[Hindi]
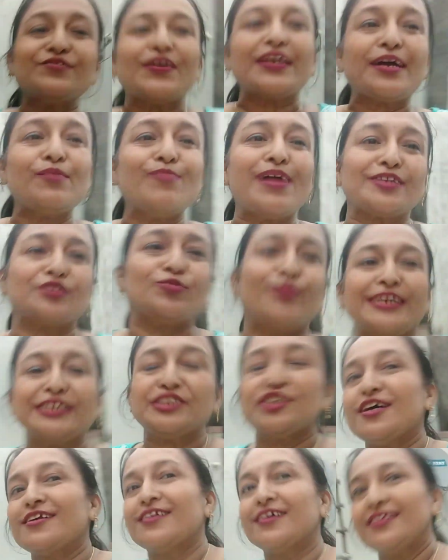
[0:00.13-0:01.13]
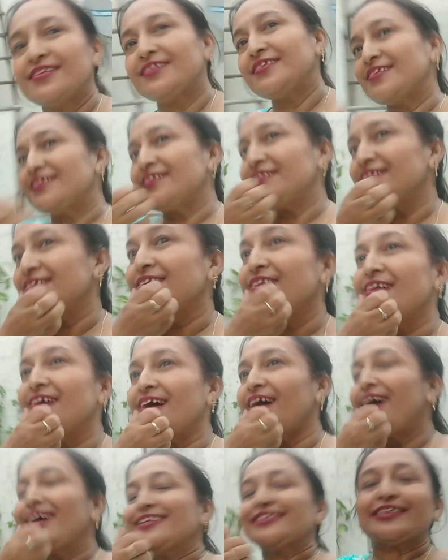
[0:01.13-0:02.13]
वेलकम बैक टू माई चैनल
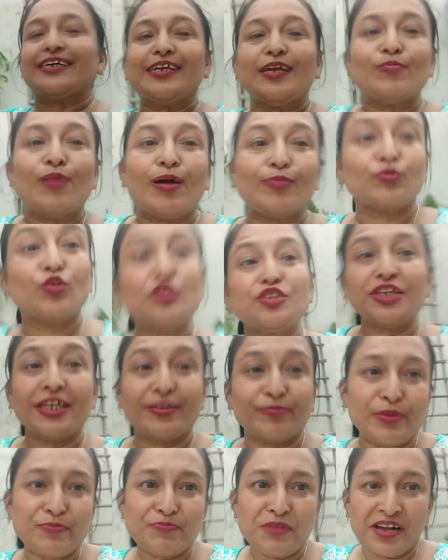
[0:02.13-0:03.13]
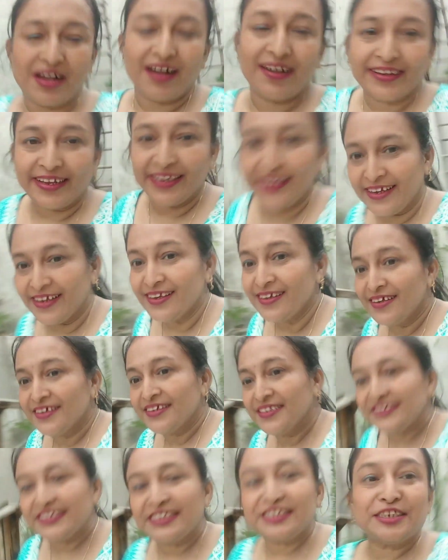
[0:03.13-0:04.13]
आजकल हम आपको छत पे पका रहे हैं
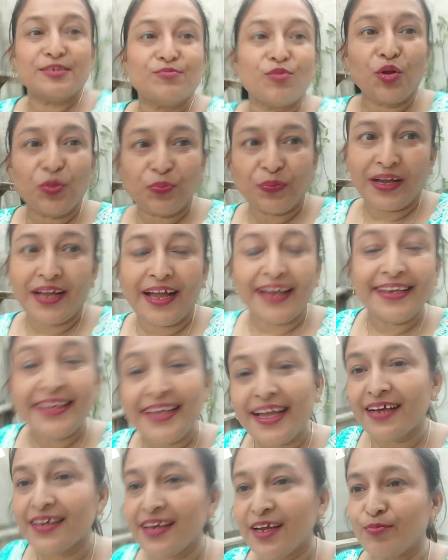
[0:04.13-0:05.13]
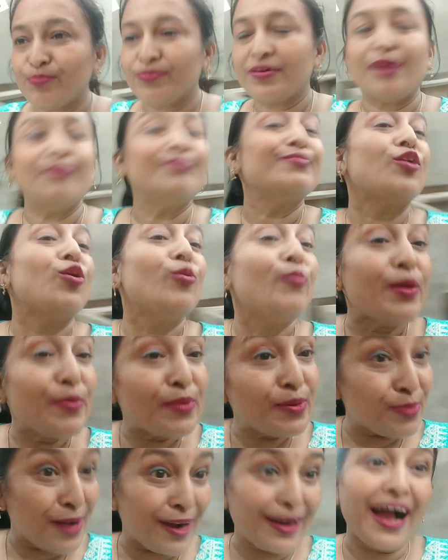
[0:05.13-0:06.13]
नीचे बहुत पका लिया घर कमरों में
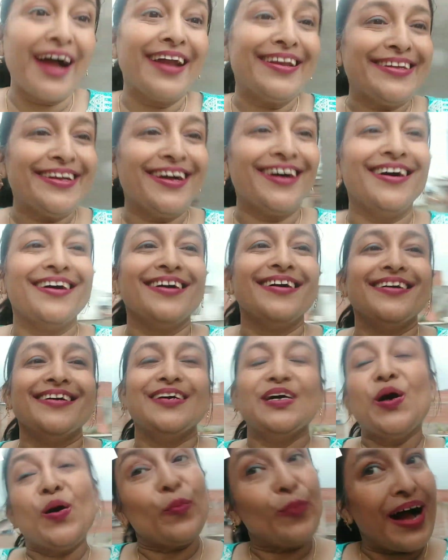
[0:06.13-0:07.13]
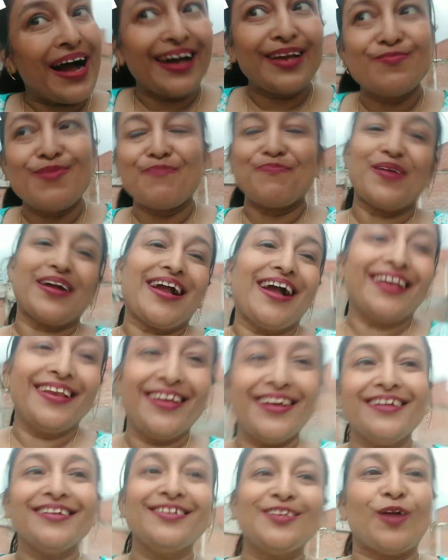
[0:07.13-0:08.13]
भी पका लिया बाहर भी पका
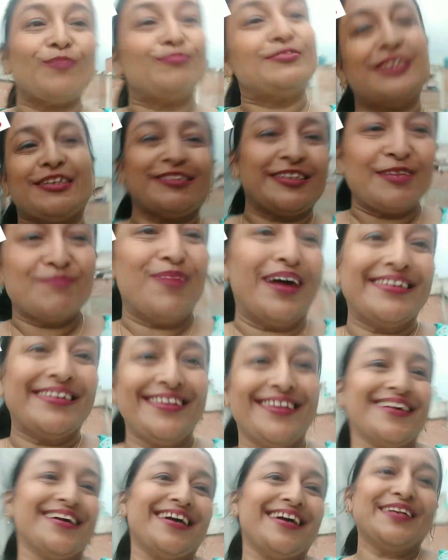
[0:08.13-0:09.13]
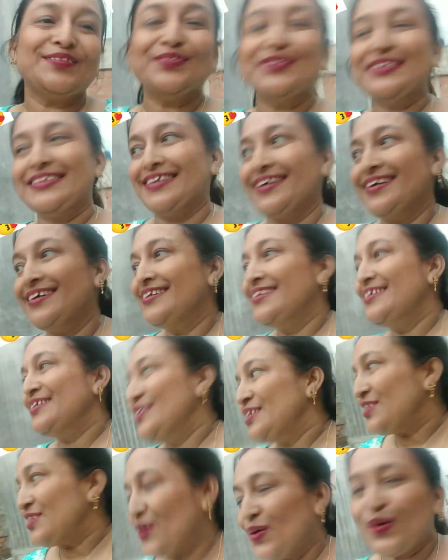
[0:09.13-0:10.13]
लिया तो अब छत की बारी लगाई हुई है
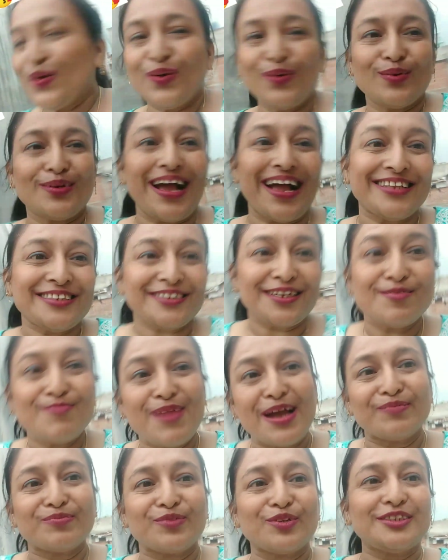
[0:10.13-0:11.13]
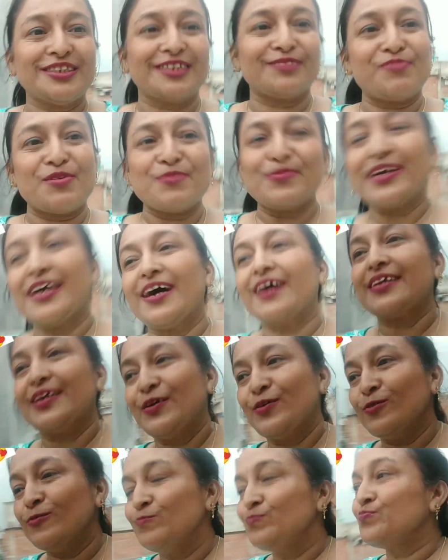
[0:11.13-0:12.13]
तो आजकल मैं आपको छत पे पका
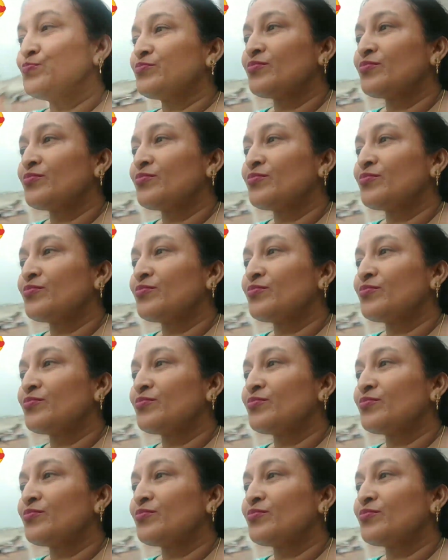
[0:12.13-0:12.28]
रही हूँ